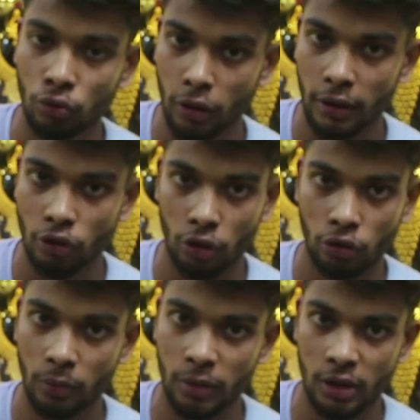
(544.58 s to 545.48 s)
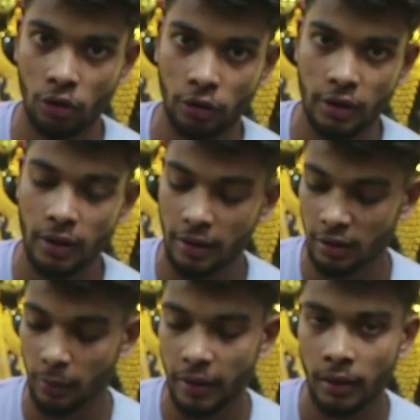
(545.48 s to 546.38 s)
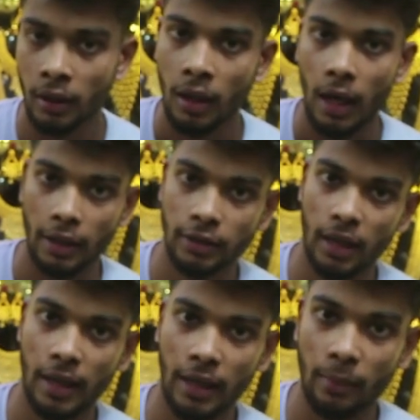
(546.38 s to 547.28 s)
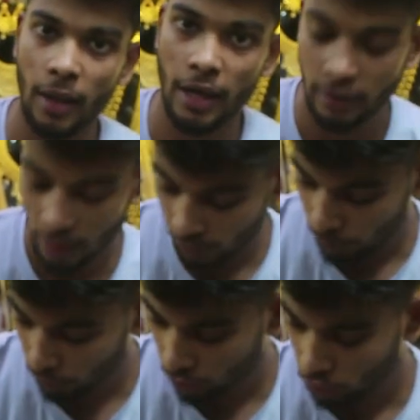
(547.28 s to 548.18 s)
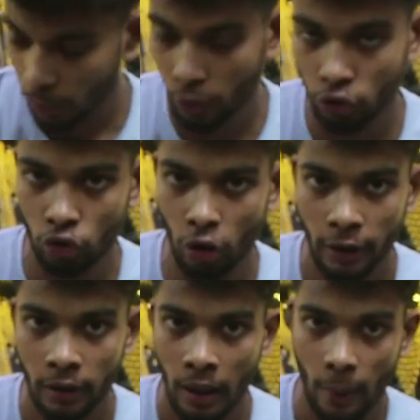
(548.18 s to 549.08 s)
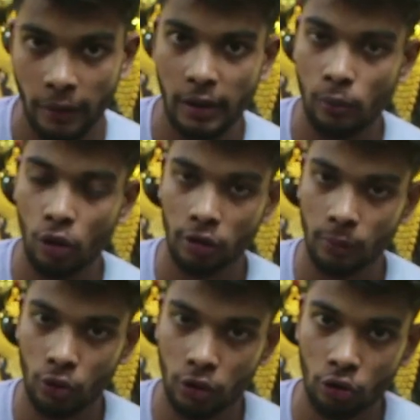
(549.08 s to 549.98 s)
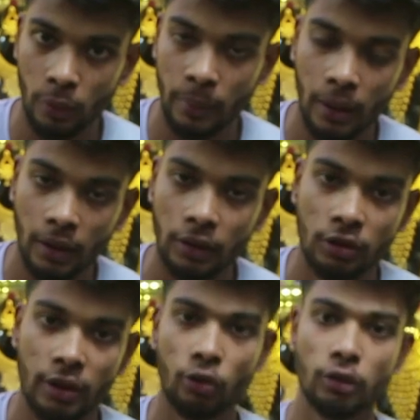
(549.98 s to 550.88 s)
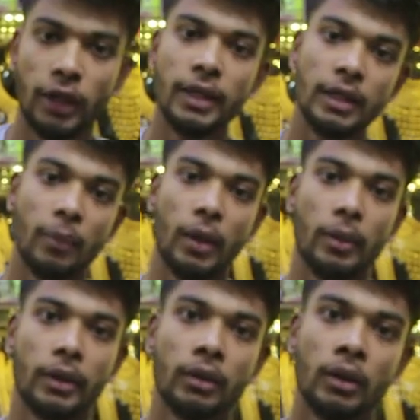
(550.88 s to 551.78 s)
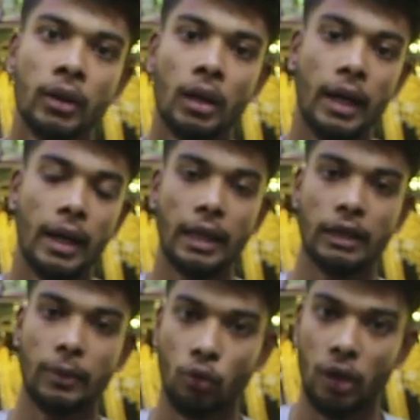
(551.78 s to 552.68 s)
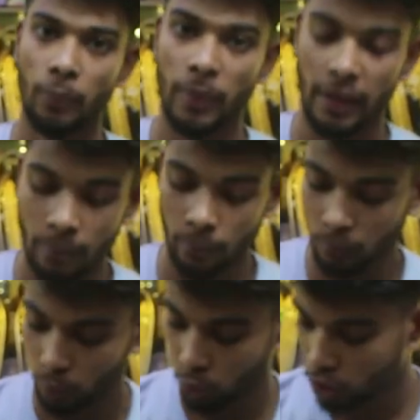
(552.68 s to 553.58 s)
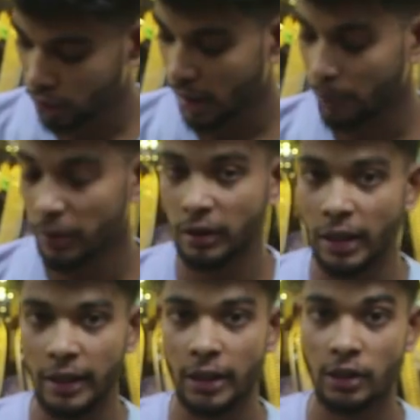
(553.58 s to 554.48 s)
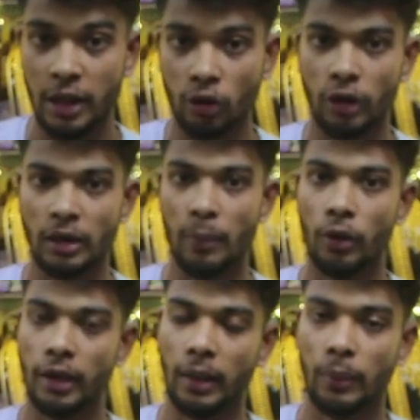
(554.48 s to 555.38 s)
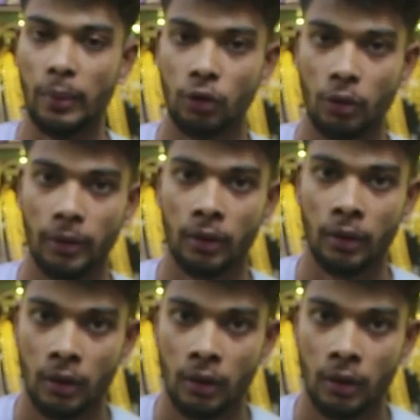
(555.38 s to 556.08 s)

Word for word: চান দোকানে সরাসরি ভিজিট করতে চান আসতে পারেন আর যারা ঢাকার বাইরে থেকে আমাদের প্রোডাক্টগুলো পছন্দ হয় আমাদের ইমো হোয়াটসঅ্যাপ যোগাযোগ করবেন বাংলাদেশে যে কোনো জায়গায় নিতে পারবেন আর হাতে প্রোডাক্ট পেয়ে বুঝে আপনি দেখে চেক করে তারপরে টাকা পেমেন্ট করবেন